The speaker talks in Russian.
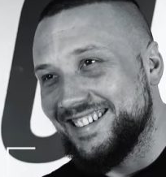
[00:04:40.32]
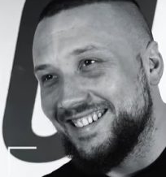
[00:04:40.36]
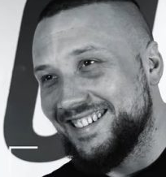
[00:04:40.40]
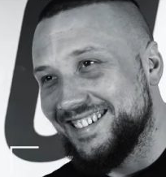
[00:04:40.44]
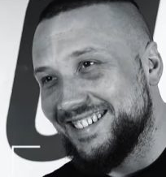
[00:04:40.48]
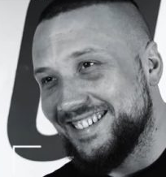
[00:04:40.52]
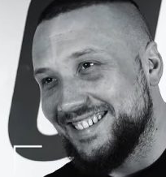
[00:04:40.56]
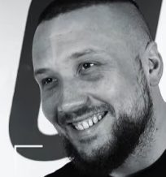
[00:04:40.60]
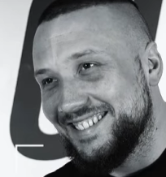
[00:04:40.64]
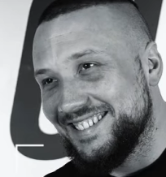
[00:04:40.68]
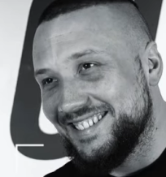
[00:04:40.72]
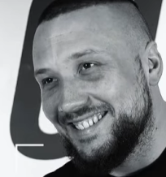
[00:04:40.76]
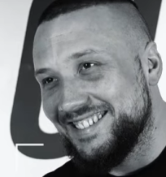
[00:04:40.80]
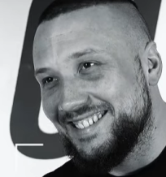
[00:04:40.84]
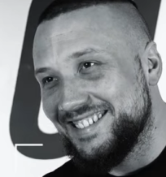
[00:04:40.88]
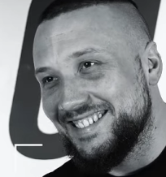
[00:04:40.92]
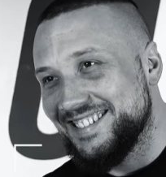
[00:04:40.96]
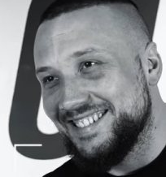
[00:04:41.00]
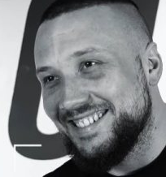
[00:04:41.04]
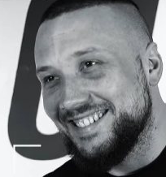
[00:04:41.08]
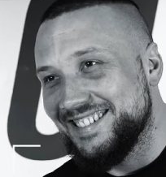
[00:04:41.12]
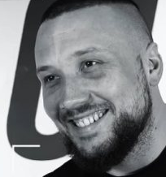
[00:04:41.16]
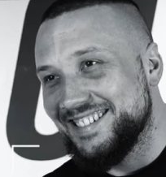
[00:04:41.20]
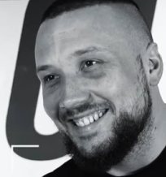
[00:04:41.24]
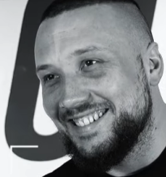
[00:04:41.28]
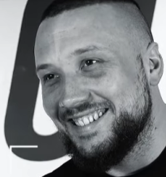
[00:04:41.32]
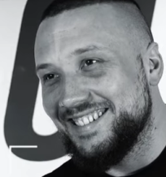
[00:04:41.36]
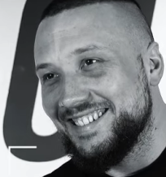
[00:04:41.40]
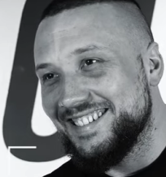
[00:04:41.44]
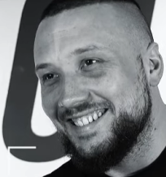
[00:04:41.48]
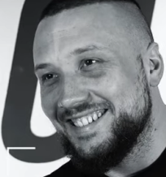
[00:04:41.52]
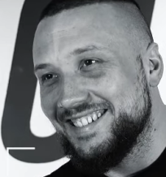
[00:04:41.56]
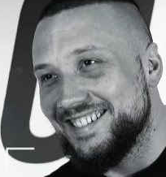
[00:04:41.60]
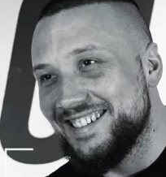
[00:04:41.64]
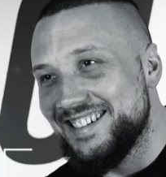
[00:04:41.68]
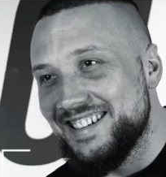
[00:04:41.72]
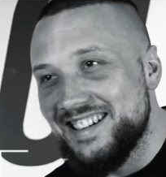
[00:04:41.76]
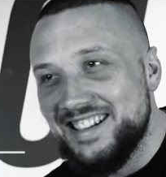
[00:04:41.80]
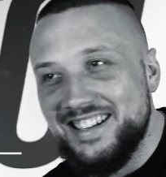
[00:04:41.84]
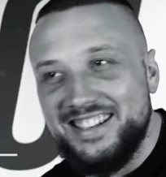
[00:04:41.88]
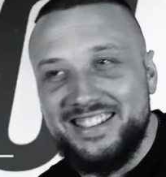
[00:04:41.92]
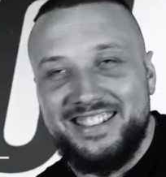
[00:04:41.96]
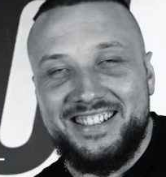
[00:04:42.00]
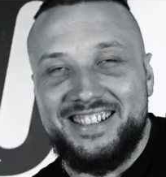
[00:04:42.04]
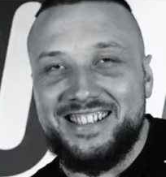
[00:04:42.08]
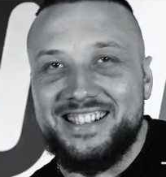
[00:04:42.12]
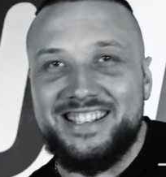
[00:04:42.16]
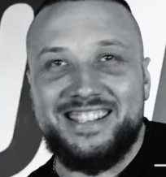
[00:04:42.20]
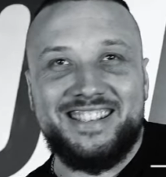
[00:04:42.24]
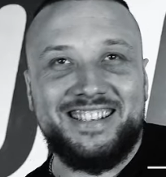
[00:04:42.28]
Ты Москву. Школу.
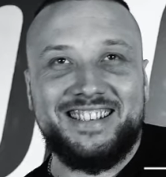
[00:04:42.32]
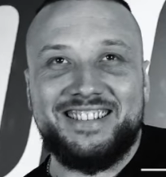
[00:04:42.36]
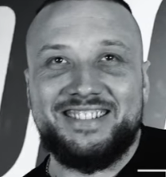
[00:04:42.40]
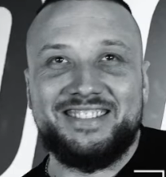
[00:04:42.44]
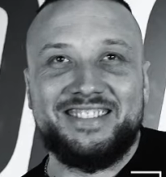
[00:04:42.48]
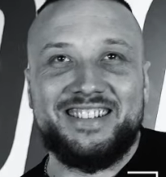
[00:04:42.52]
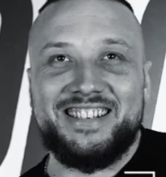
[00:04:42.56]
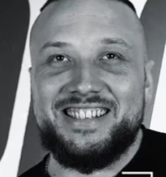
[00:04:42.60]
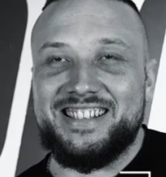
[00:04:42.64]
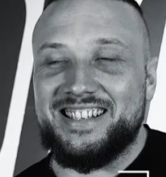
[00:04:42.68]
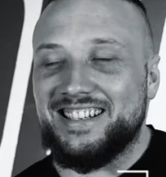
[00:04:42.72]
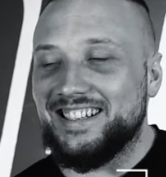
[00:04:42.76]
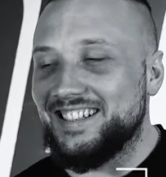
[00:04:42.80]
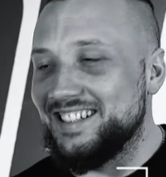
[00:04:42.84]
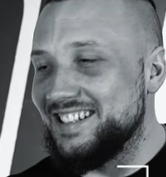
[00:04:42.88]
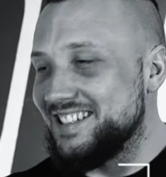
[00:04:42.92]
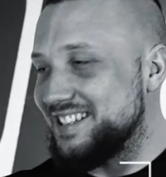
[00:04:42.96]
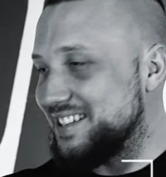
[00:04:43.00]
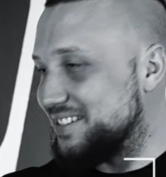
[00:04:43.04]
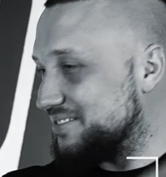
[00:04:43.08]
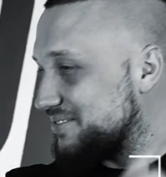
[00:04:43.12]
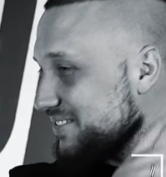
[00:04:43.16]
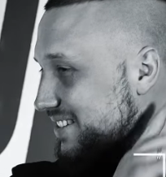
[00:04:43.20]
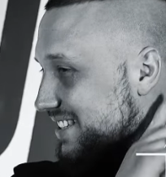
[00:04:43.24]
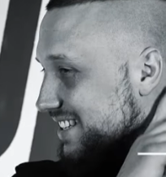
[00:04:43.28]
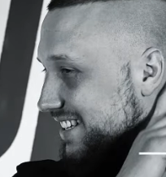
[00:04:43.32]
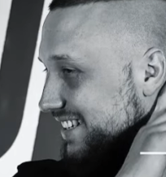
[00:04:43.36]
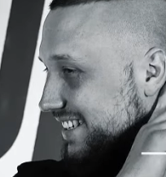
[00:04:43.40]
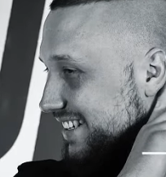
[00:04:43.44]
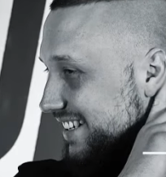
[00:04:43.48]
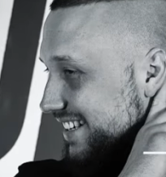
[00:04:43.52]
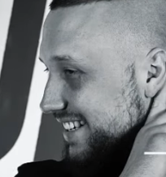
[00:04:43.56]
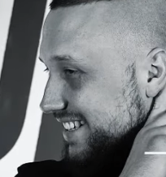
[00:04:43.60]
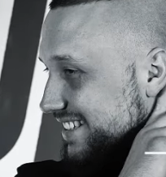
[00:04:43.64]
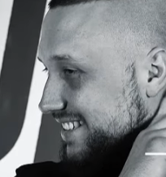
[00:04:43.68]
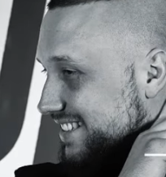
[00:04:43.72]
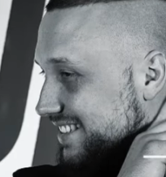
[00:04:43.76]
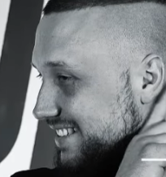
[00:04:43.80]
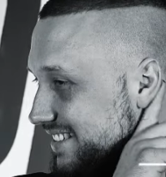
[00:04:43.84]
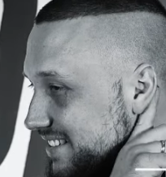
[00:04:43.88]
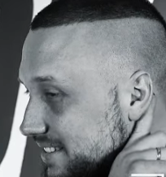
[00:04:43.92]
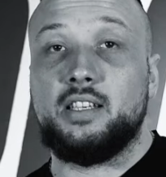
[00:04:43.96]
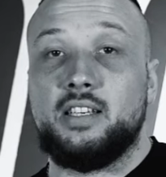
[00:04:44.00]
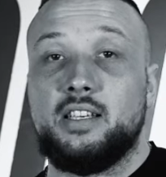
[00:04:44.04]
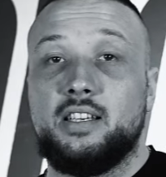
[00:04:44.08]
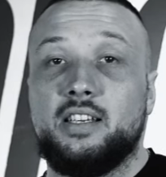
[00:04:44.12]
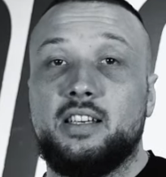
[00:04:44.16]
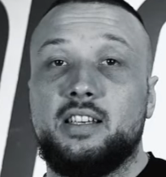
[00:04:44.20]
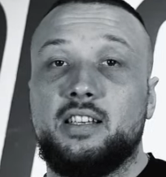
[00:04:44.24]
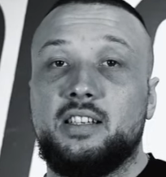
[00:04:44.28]
С английским вообще не катит.
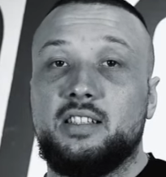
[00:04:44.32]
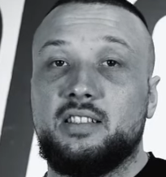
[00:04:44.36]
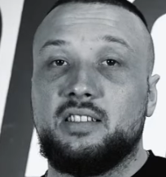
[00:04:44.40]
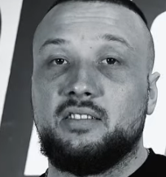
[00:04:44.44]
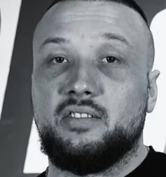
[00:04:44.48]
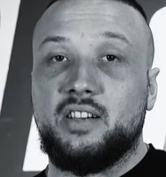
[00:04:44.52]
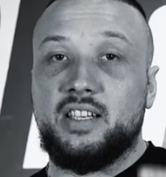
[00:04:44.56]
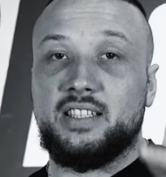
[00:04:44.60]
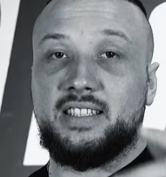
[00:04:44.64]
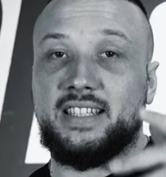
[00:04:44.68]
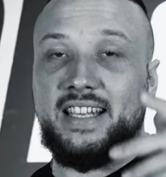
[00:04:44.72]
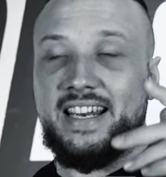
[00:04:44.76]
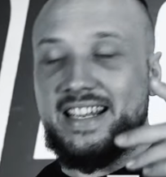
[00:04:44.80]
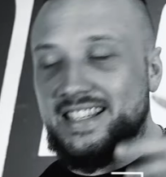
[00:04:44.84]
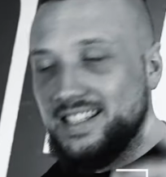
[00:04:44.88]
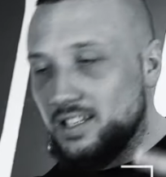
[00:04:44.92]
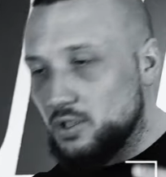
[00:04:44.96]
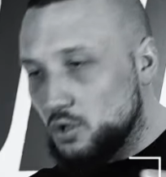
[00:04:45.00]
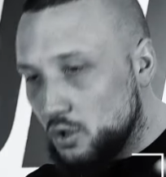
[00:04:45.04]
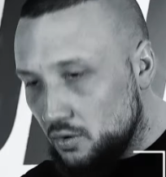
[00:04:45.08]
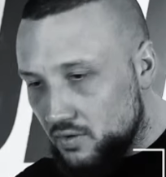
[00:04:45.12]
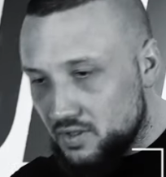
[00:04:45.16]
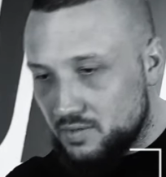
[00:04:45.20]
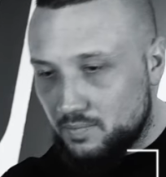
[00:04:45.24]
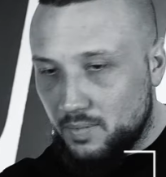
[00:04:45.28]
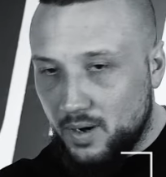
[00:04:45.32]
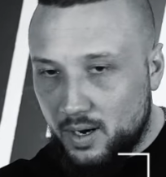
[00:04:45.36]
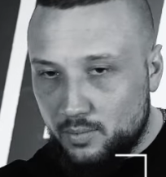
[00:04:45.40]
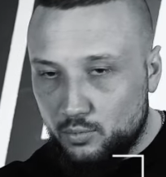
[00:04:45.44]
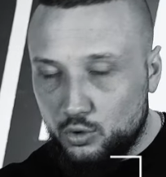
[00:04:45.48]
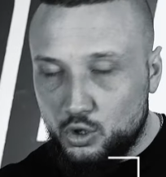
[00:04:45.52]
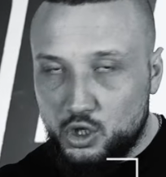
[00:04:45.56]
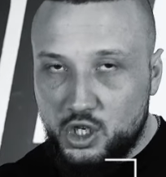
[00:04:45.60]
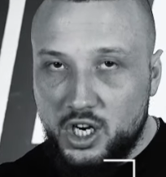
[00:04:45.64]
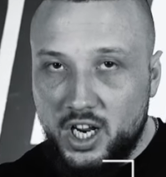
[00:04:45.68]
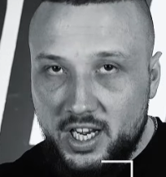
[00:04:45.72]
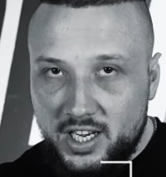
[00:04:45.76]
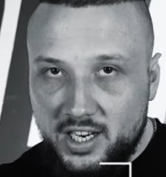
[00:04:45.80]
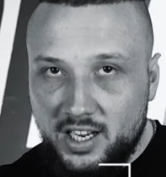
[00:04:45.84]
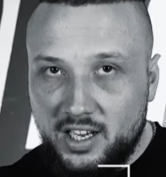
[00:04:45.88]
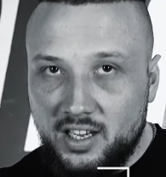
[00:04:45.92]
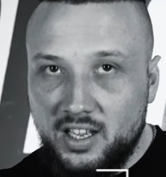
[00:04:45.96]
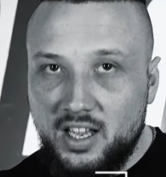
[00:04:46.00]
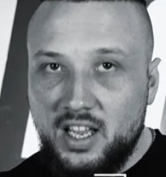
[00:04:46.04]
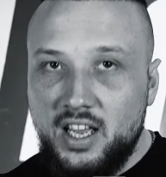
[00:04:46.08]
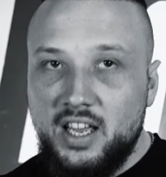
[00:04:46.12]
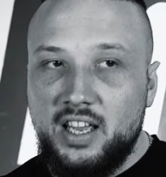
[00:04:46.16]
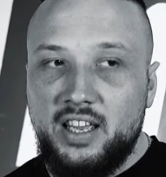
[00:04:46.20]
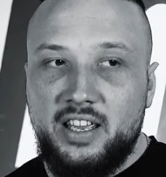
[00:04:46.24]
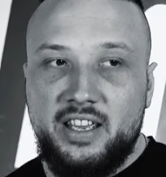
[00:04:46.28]
И давай, третья новость про обучение.
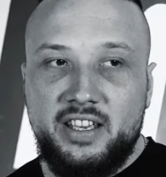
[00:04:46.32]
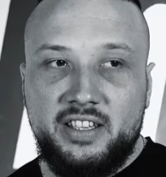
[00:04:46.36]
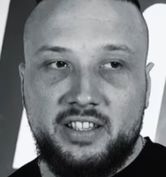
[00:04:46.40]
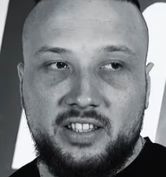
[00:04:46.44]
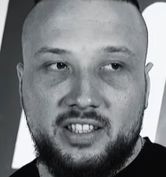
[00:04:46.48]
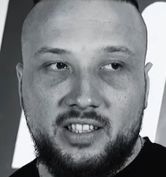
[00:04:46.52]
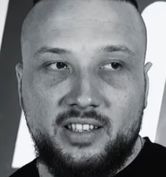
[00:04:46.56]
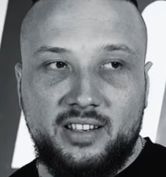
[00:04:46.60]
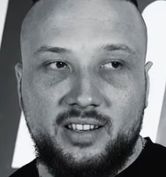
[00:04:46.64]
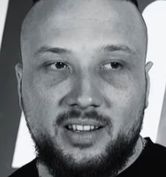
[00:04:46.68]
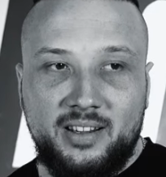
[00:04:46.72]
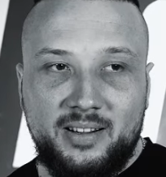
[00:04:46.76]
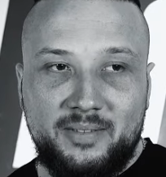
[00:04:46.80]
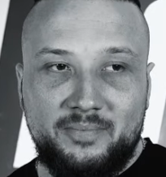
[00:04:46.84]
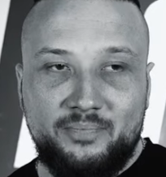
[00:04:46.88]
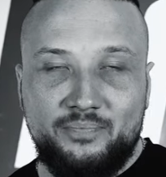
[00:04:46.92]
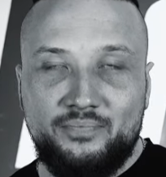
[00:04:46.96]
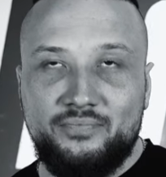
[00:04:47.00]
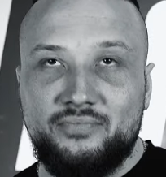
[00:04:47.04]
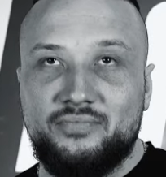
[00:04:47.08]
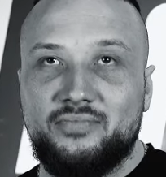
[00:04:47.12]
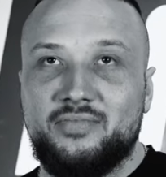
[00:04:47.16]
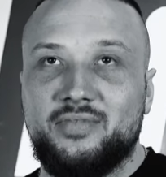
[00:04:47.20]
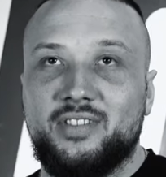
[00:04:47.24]
Это